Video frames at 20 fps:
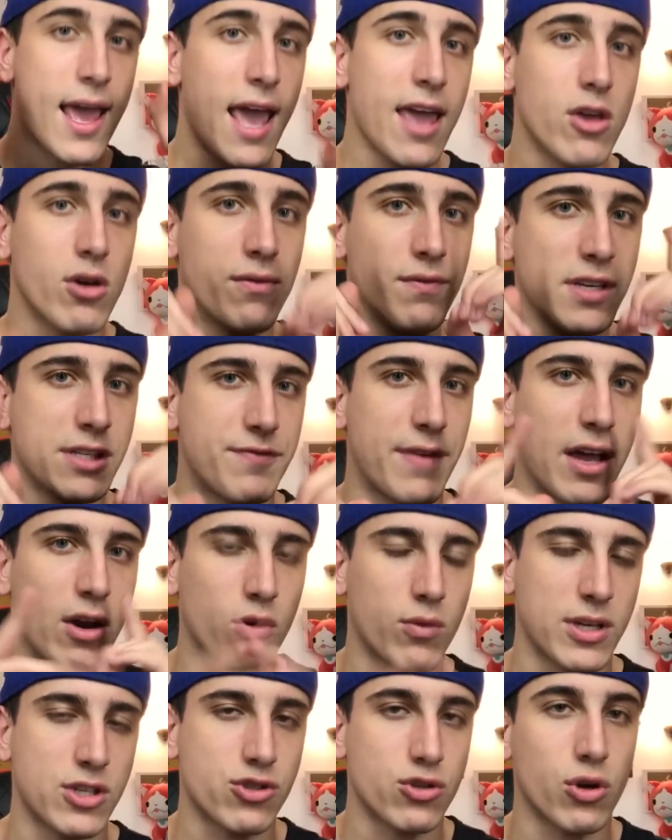e io vi
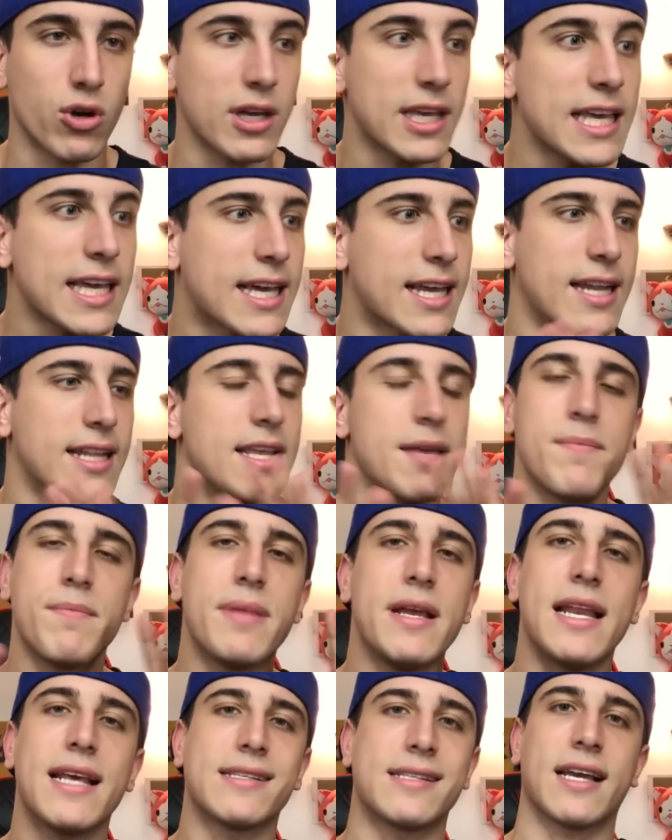svelo questo
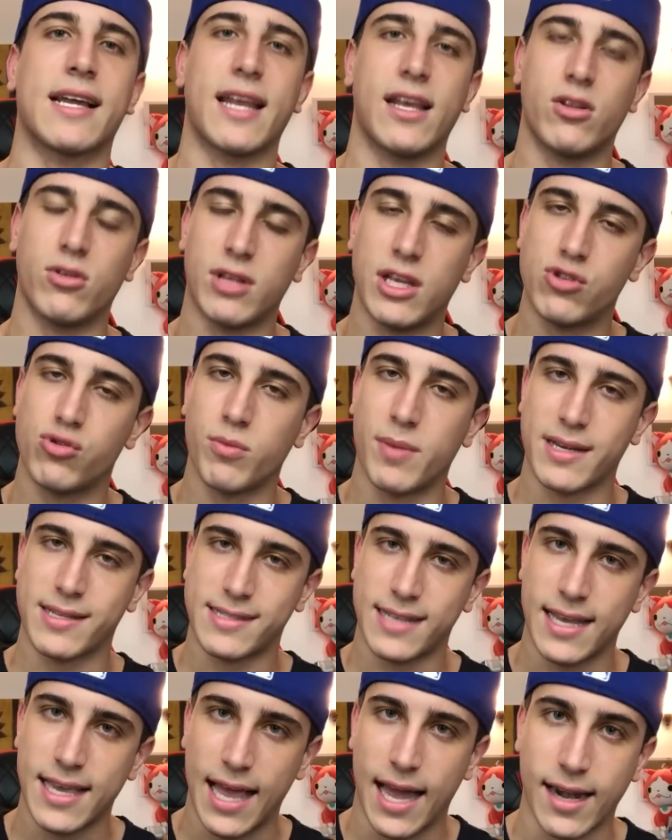incredibile segreto dei Super
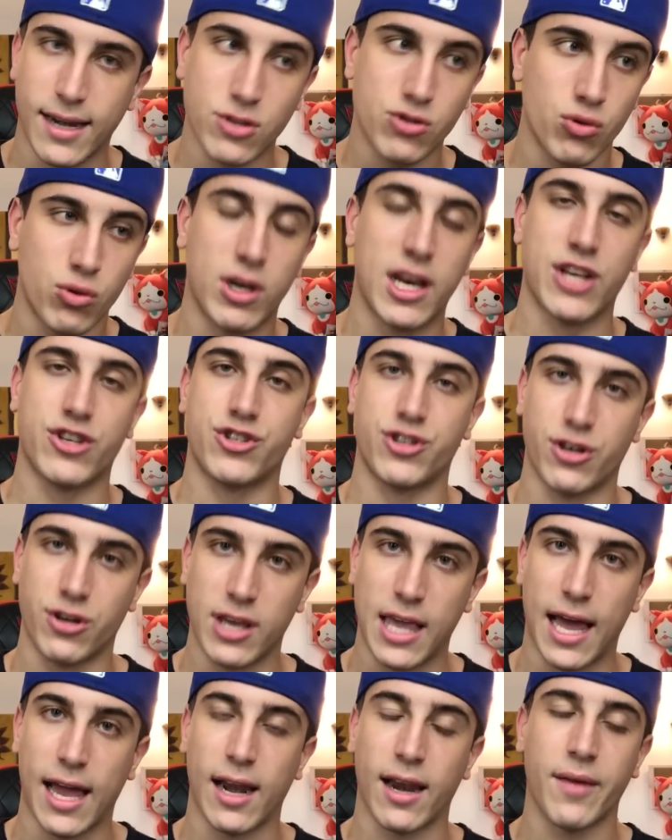Saiyan su Clash
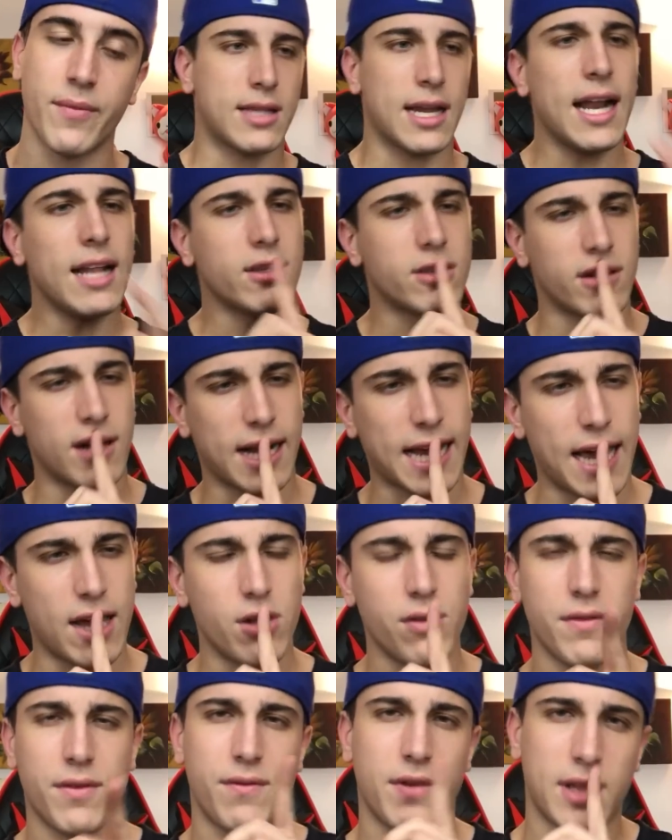Royale. Tra l'altro, raga,
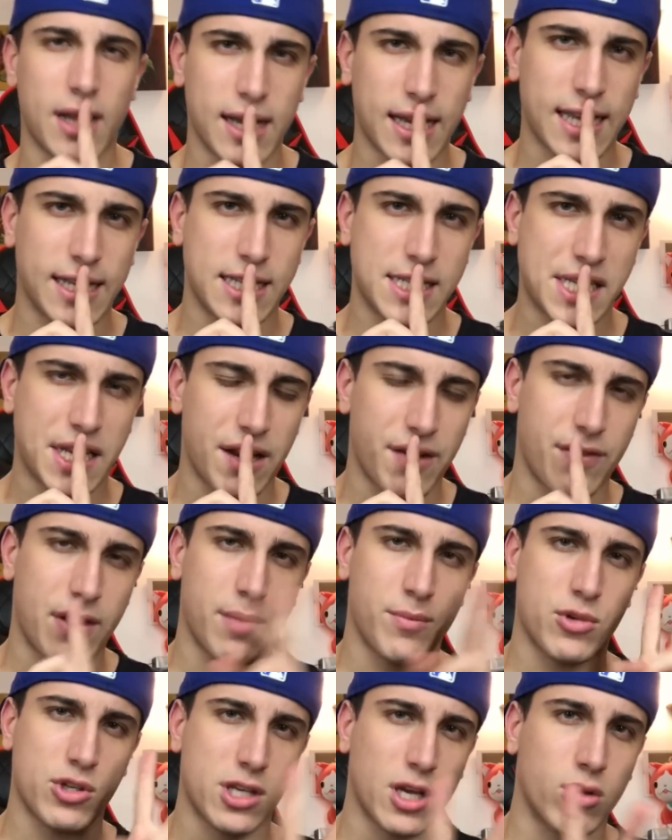io vi invito anche ad iscrivervi
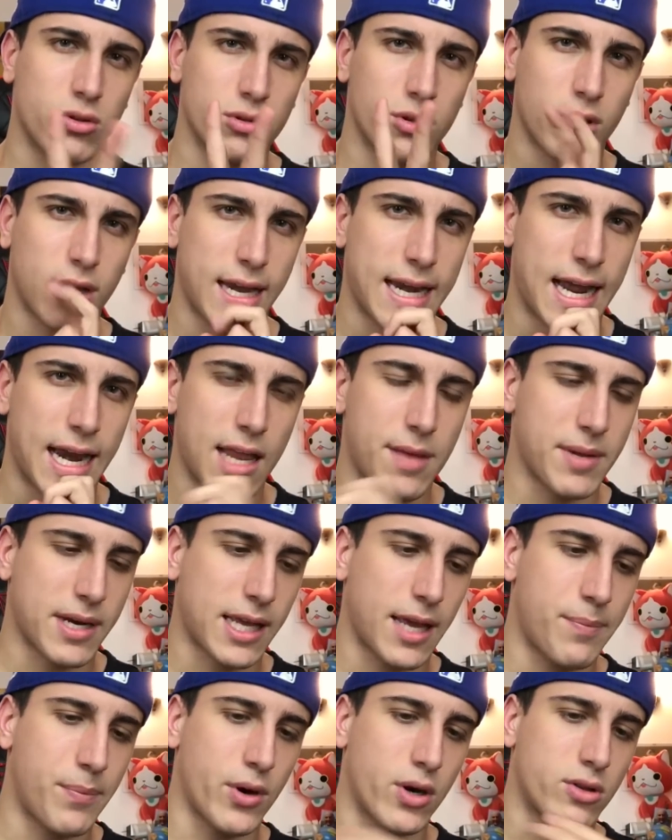al mio secondo canale
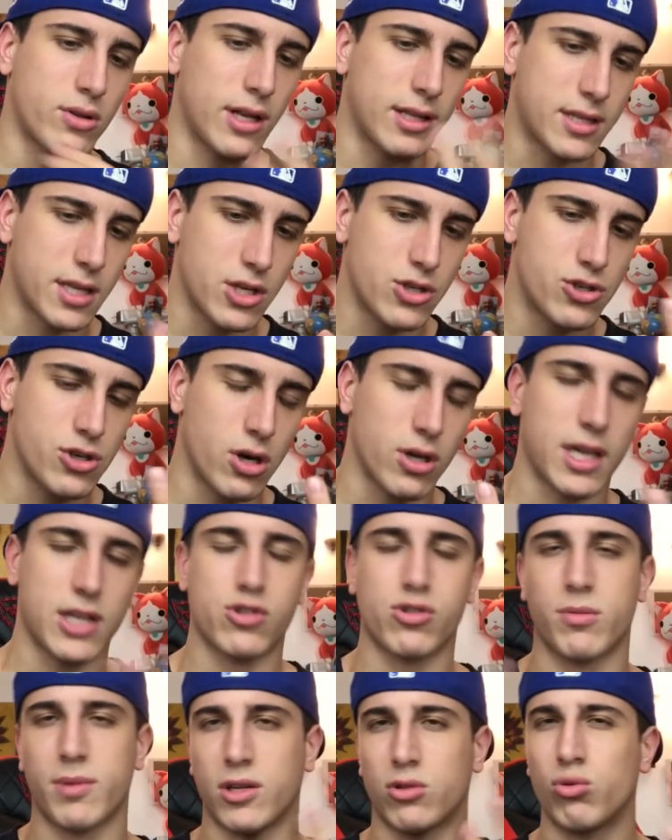perché porto altri giochi e
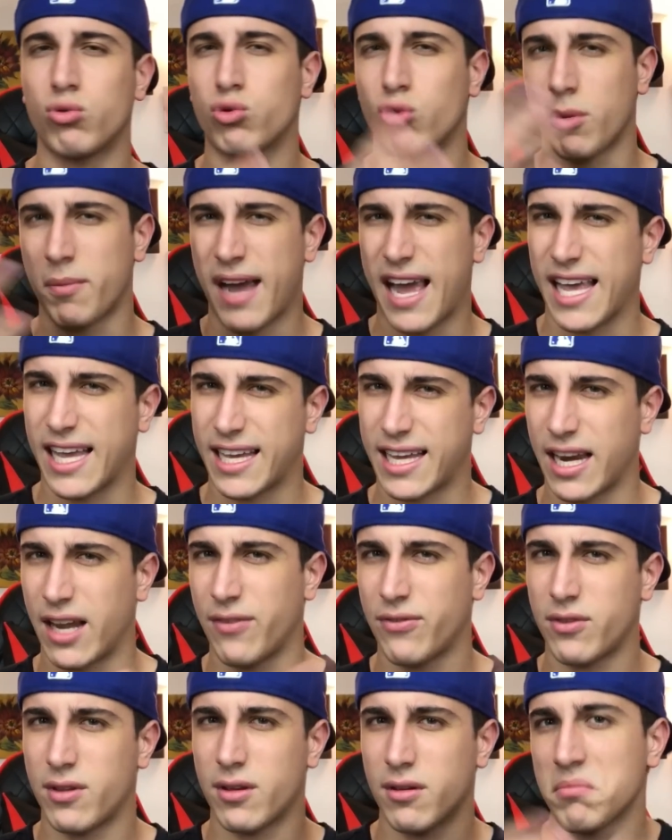soprattutto
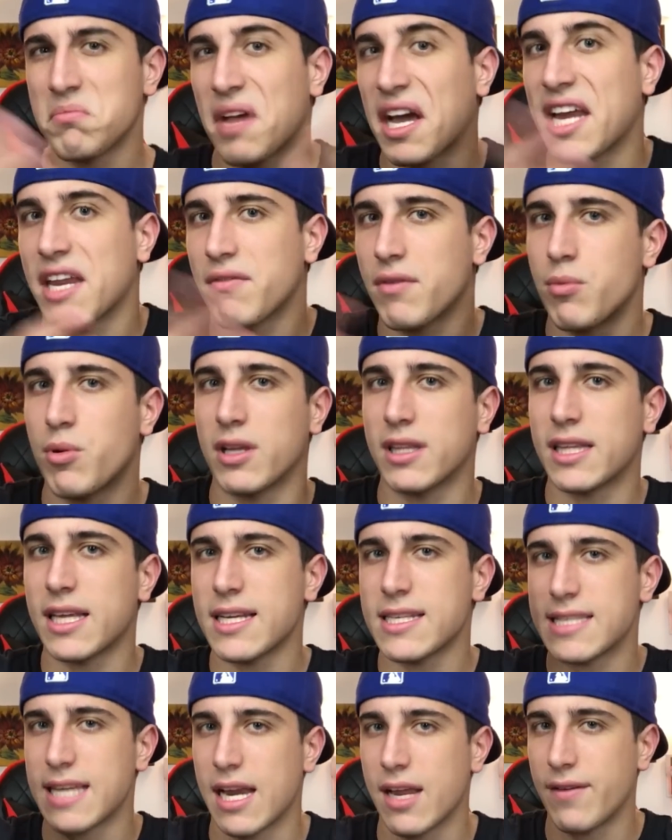Minecraft. Magari vi può
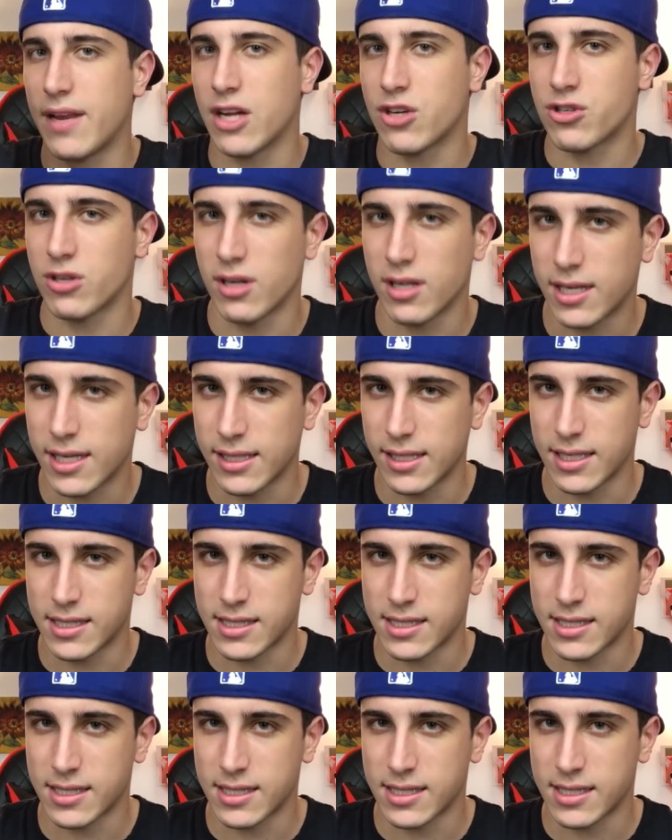interessare, vi lascio il link in